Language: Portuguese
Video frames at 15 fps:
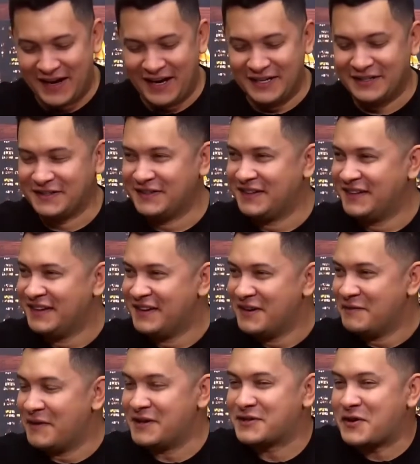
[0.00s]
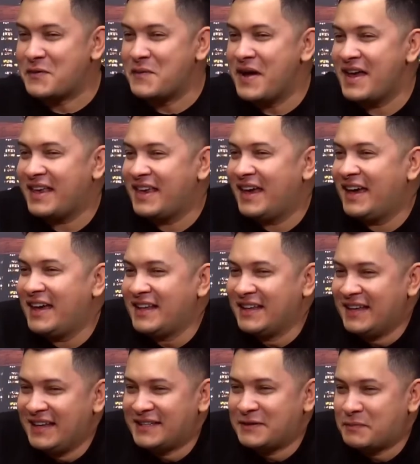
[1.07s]
já mais. Não existe mais. Mas como é que
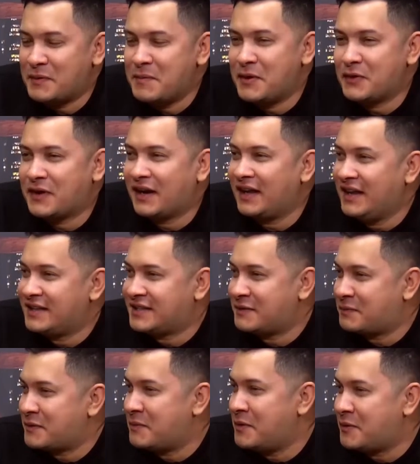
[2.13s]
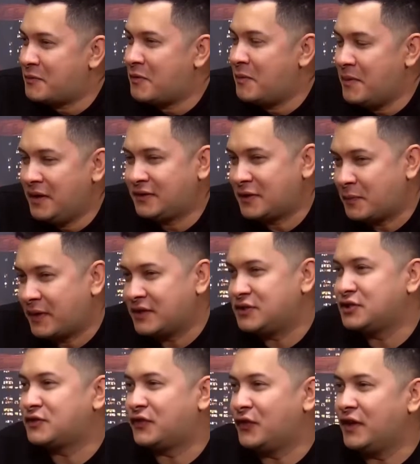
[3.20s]
é esse Mas primeiro então. cliente, esse primeiro momento? Porque a
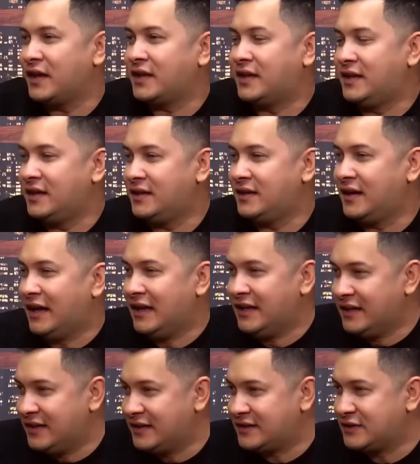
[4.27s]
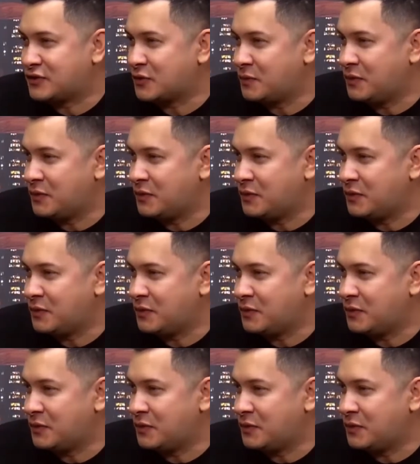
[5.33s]
gente foi aqui, ali, é. a gente